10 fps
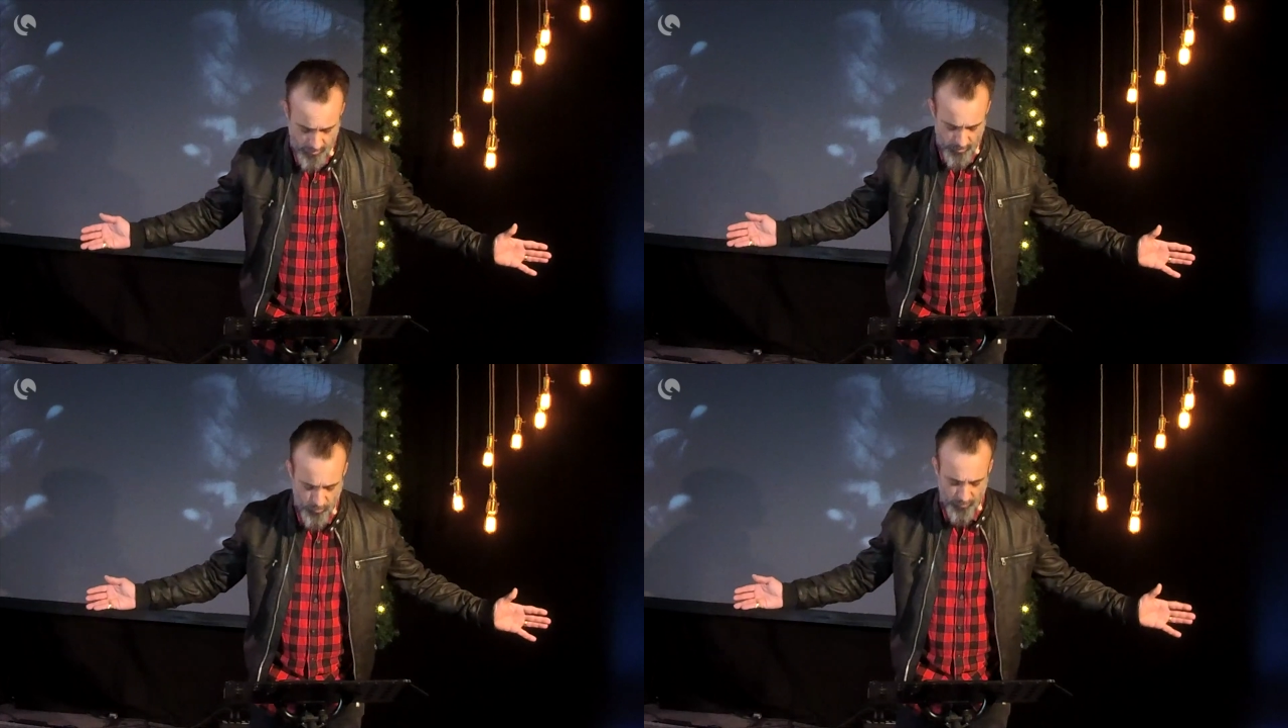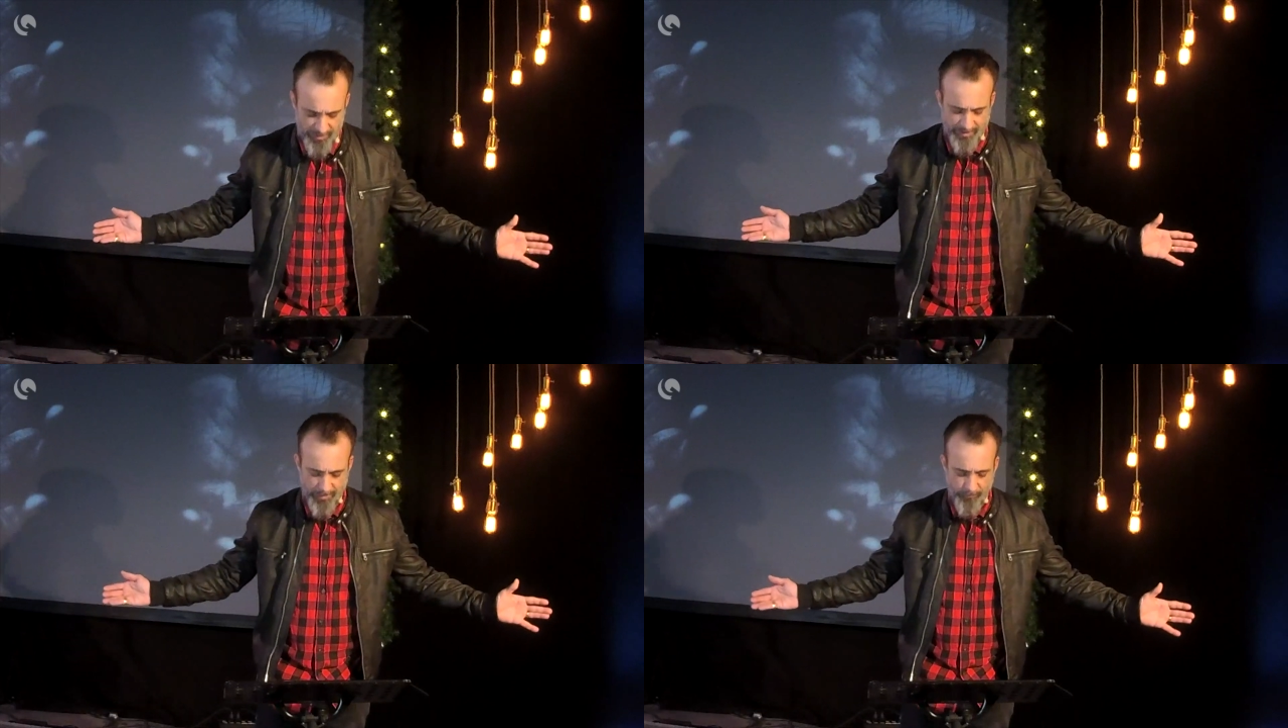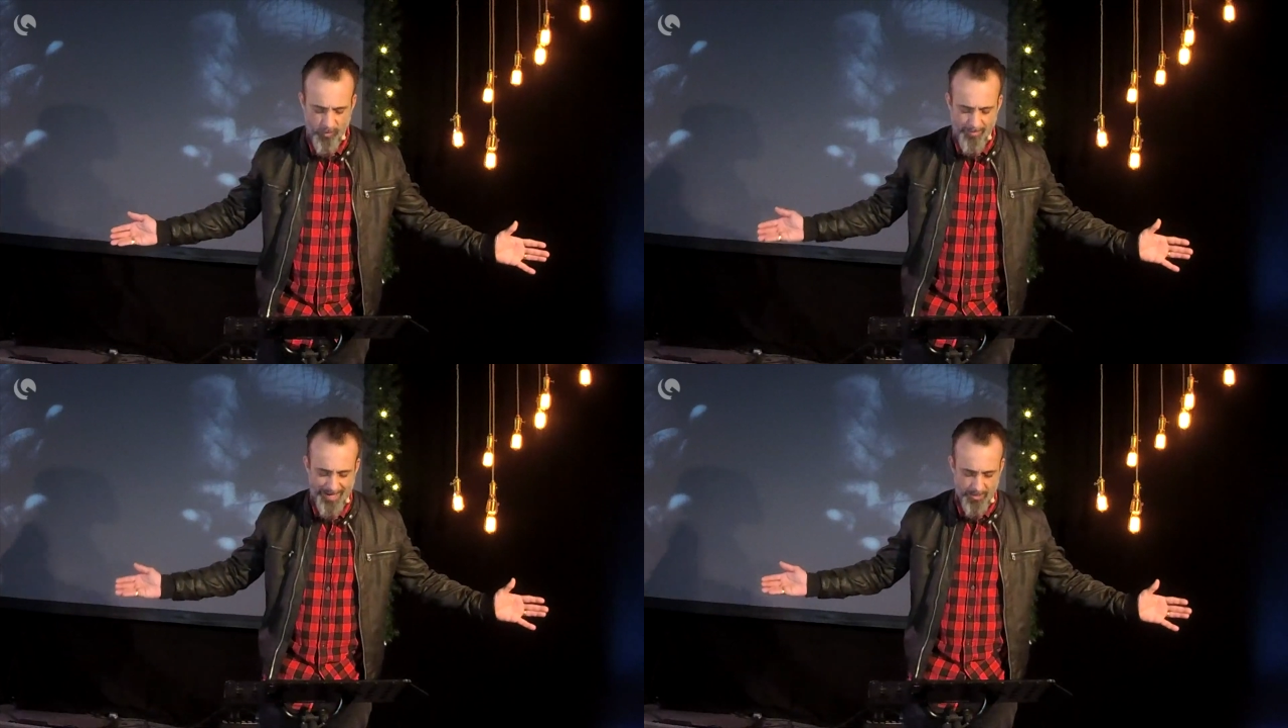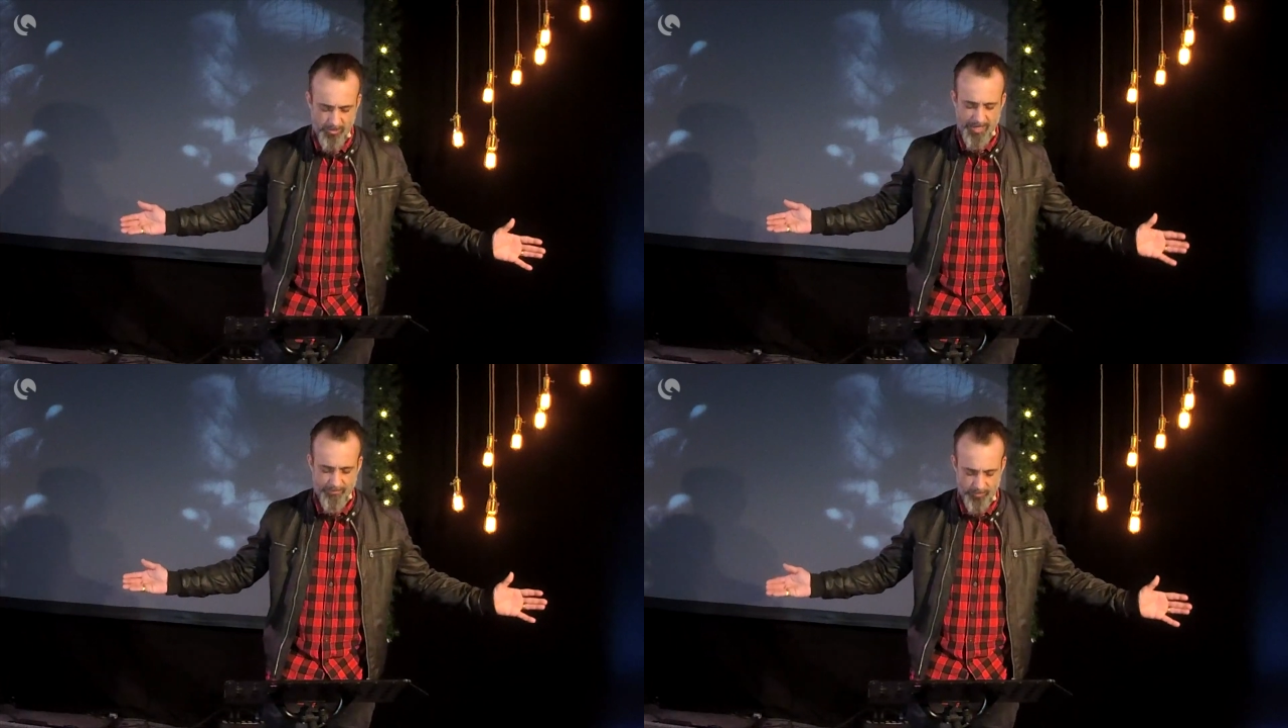de tourner cette fois ma
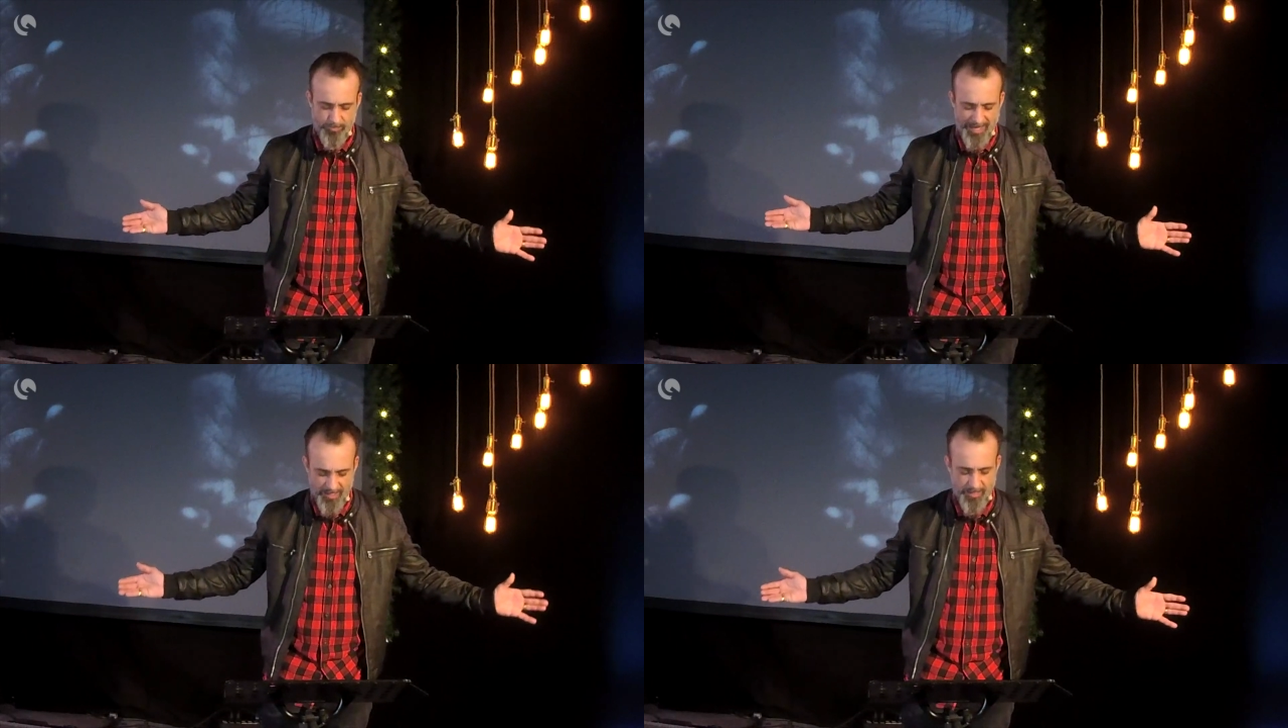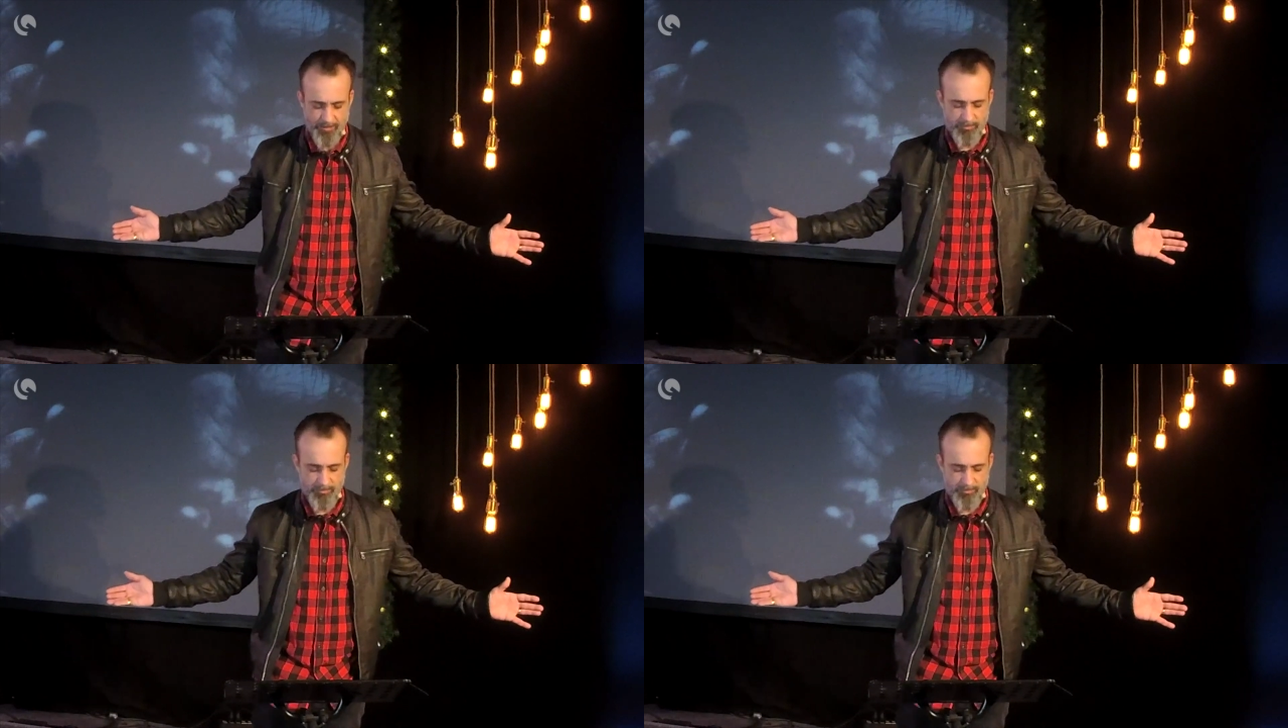langue avant de parler.